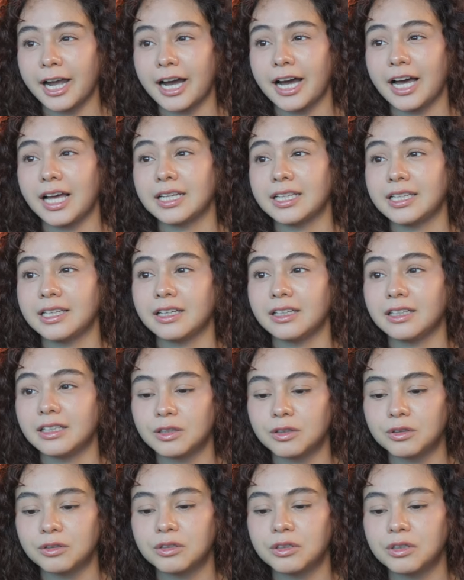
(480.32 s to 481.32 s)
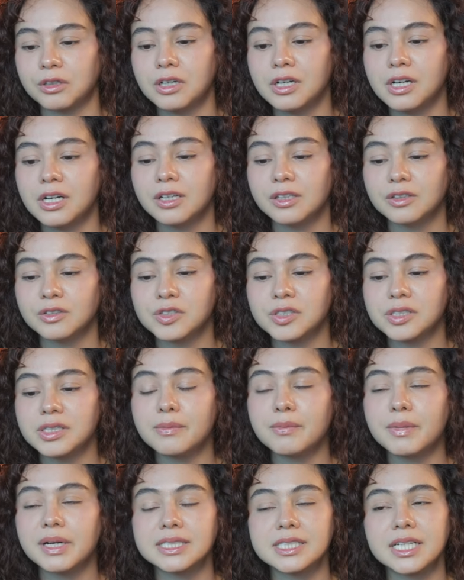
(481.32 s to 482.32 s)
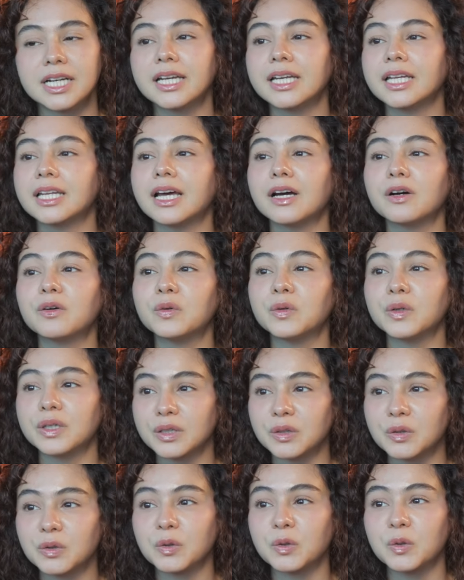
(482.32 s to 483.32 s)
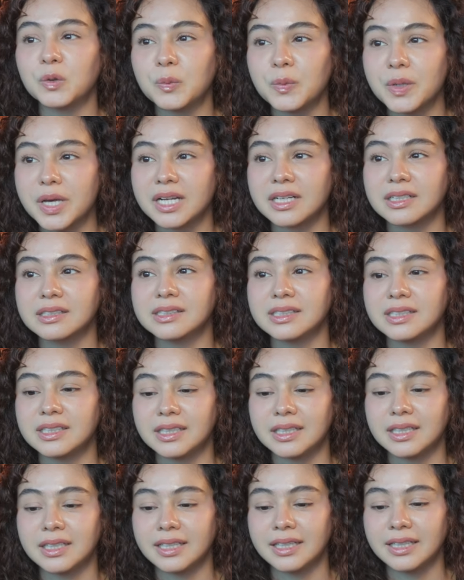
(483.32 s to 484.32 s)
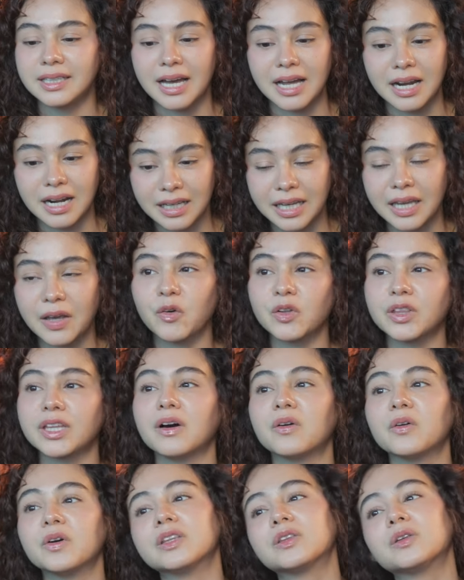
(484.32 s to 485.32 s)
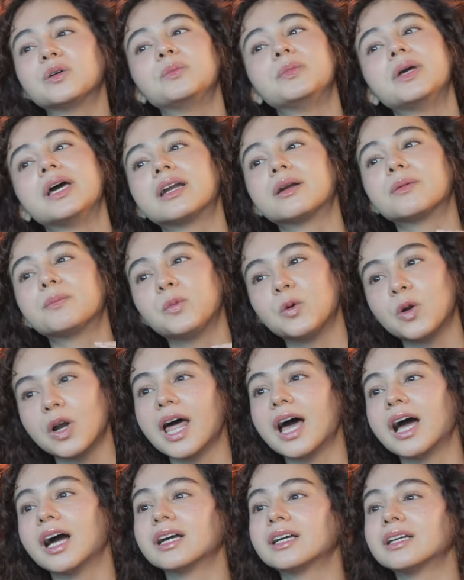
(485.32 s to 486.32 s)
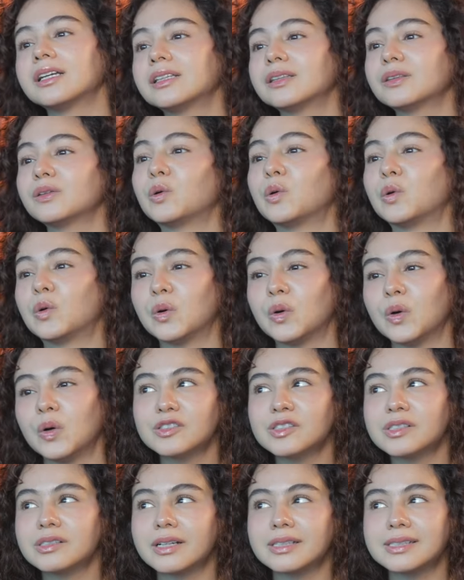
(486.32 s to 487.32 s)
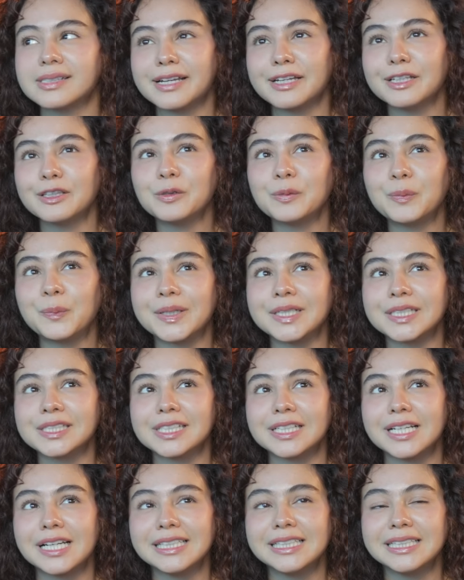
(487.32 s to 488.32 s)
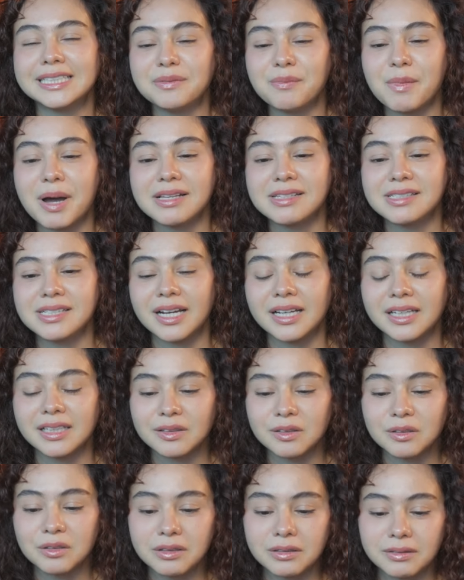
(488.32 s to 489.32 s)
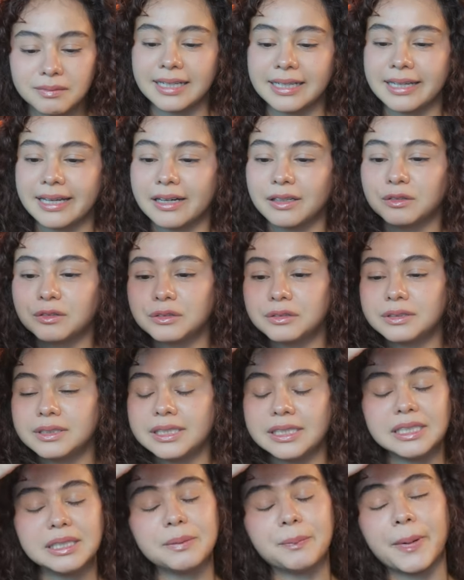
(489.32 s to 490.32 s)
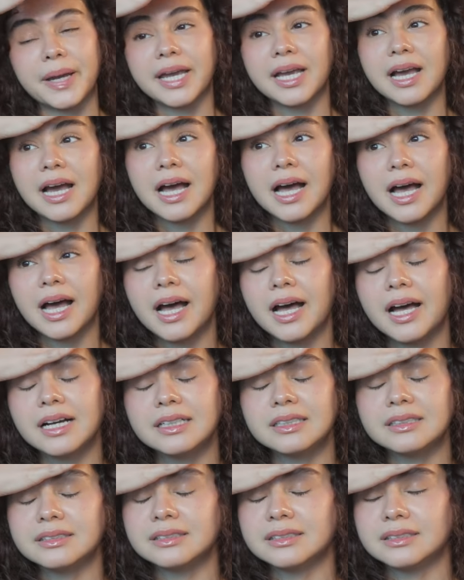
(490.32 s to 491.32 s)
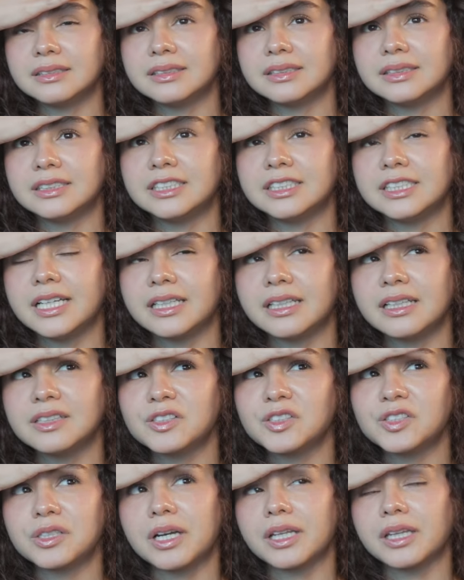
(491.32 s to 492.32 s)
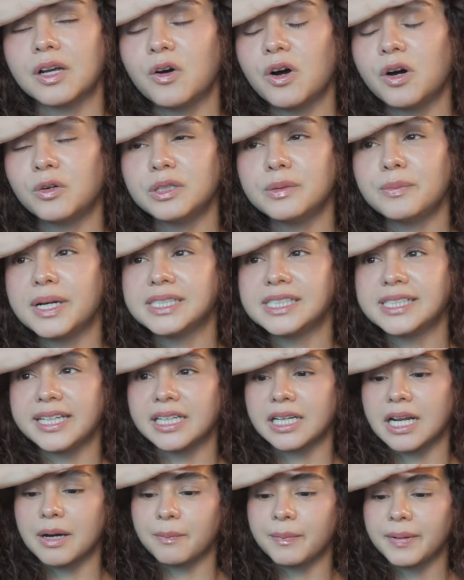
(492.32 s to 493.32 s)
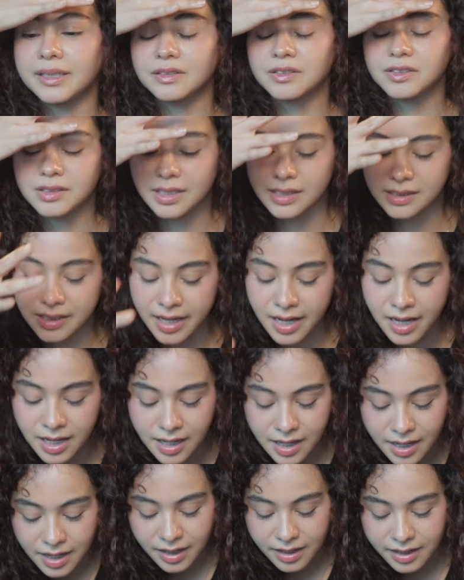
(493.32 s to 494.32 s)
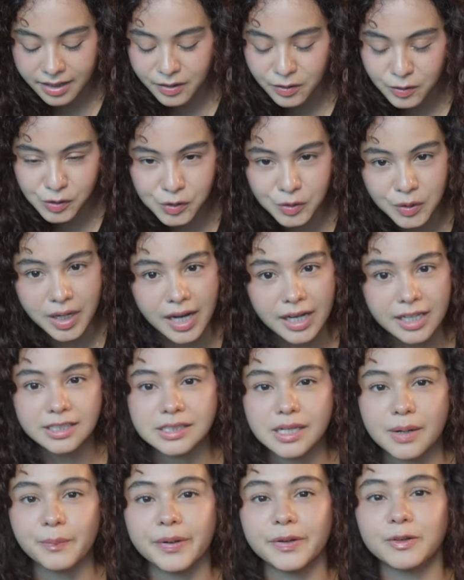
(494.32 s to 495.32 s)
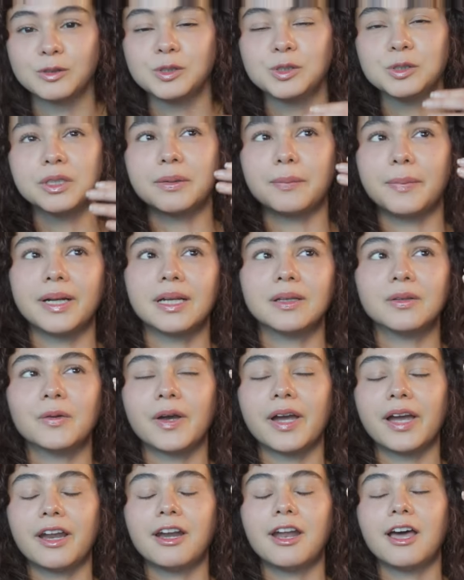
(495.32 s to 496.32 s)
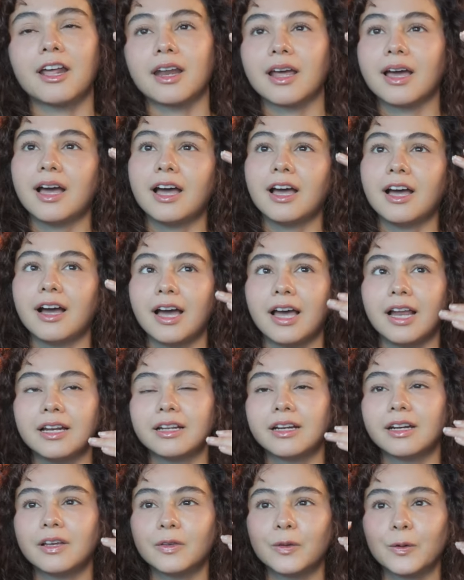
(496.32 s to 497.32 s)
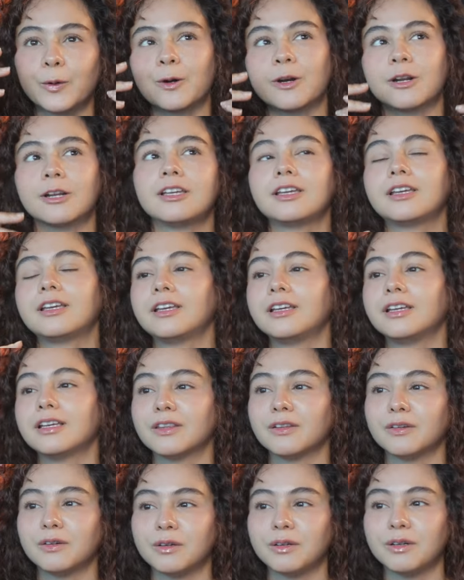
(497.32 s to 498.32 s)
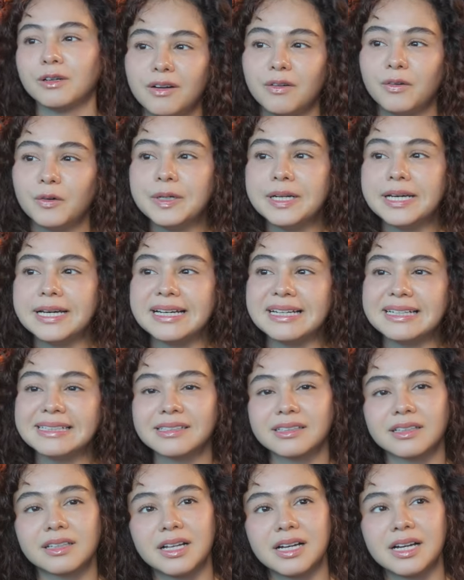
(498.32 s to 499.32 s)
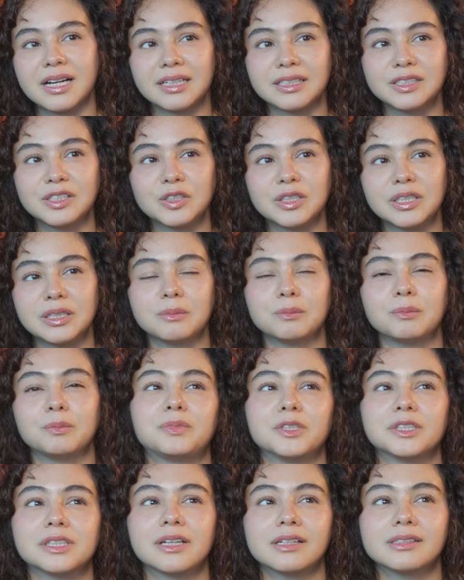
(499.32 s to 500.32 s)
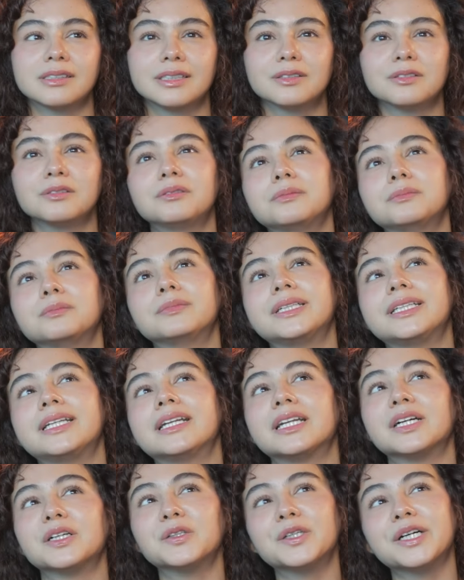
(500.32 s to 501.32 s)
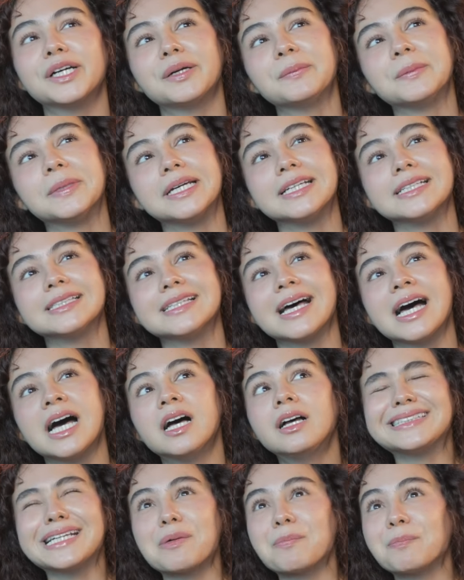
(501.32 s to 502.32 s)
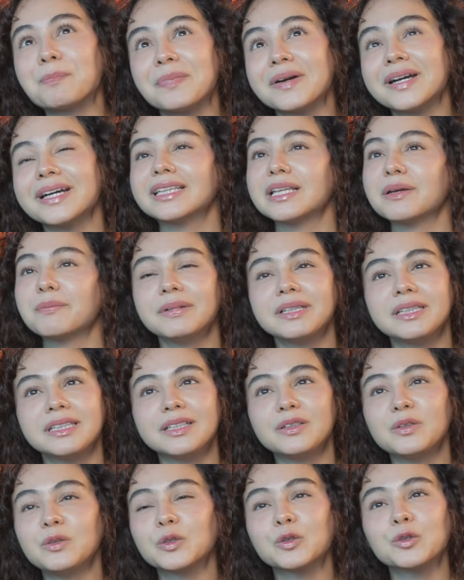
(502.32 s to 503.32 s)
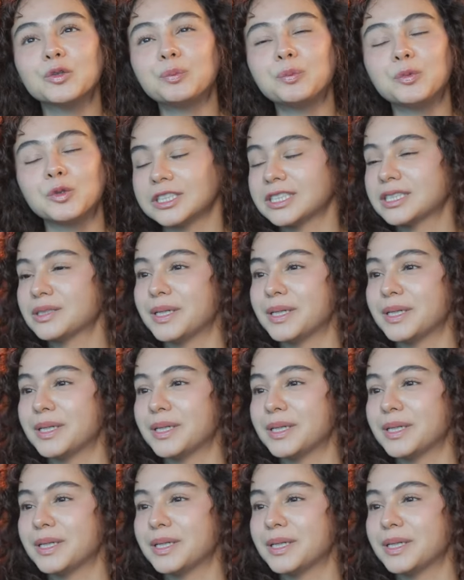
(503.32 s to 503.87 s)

ahlinya gitu terus dia bacain aku gitu biar si yang ngikut aku itu biar pulang gitu terus rasanya tuh pas lagi dibacain tuh ini aku dipegang jidatnya terus nggak tahu aku dibacain apa terus rasanya dari ujung kaki sampai ujung kepala tuh kayak darah ngalir gitu rei gitu udah setelah syuting podcast itu badan aku kayak berasa capek tapi tidur tuh pulas